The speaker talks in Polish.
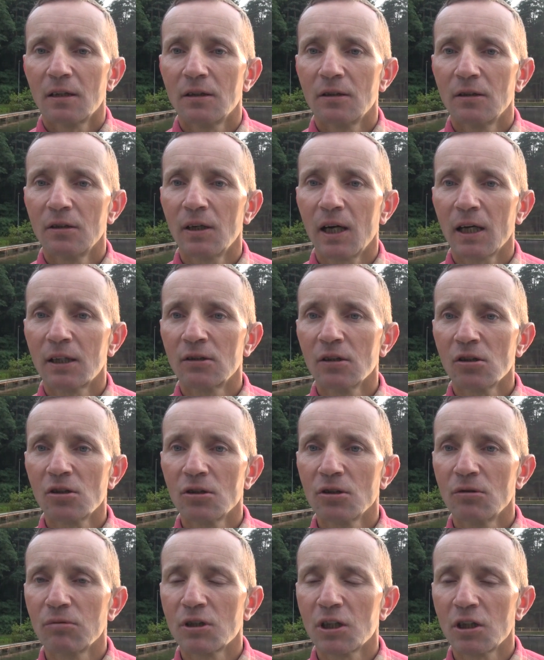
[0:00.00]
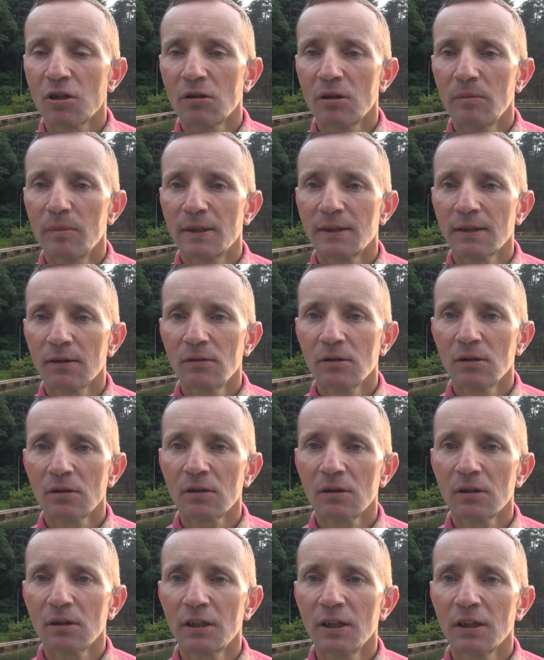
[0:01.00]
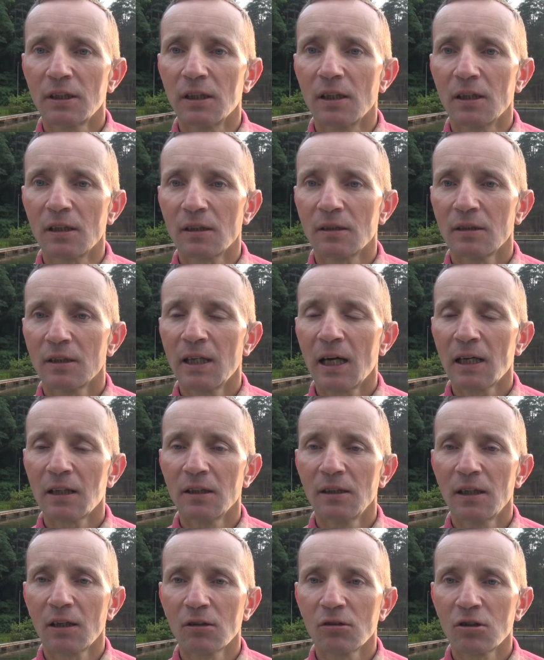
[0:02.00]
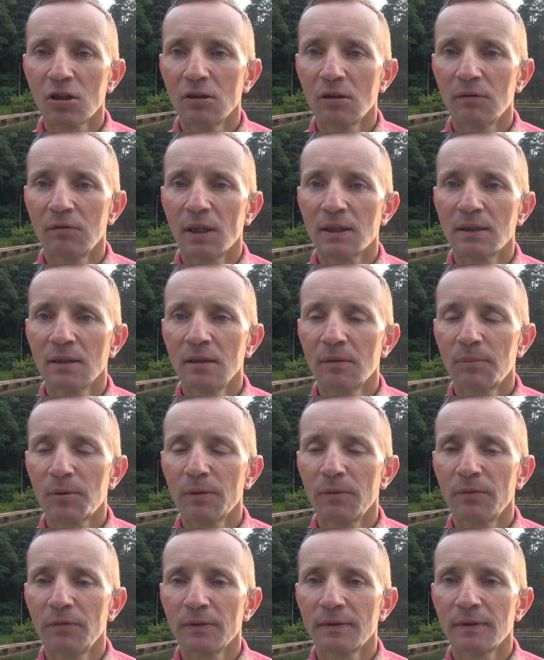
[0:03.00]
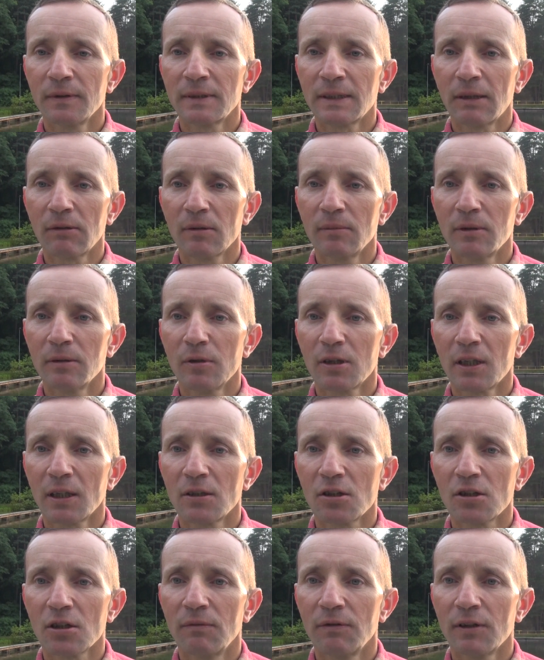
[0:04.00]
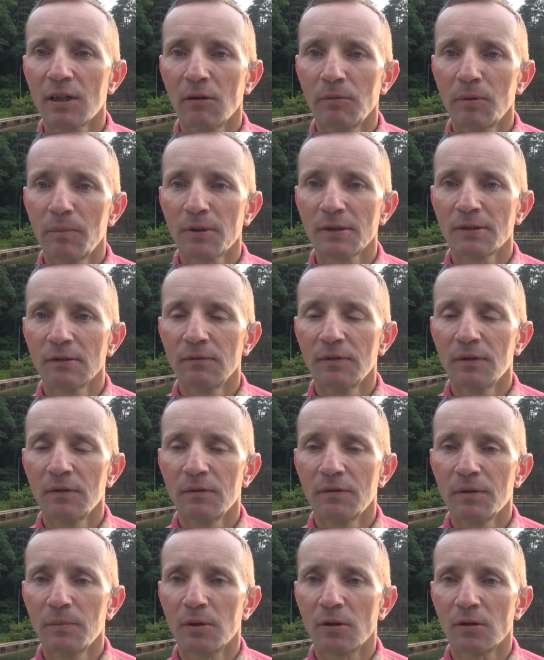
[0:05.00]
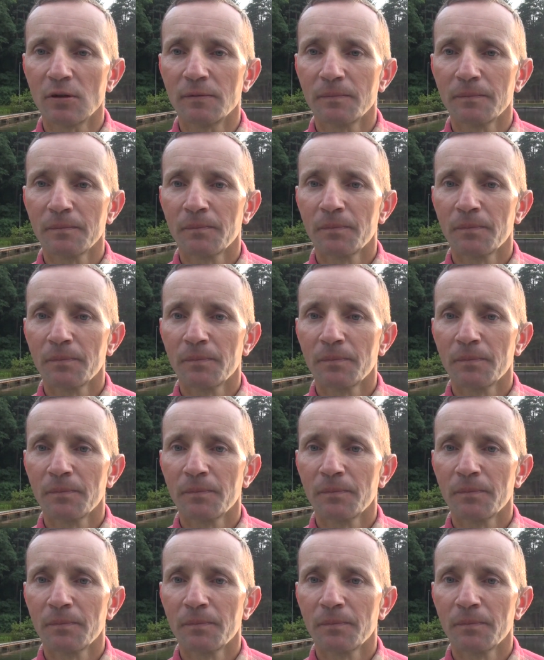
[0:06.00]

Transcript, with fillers: No a kto rządził Rzeszą Niemiecką? No Hitler. Jak Hitler doszedł do władzy? No całkiem demokratycznie, wygrał po prostu wy, wybory.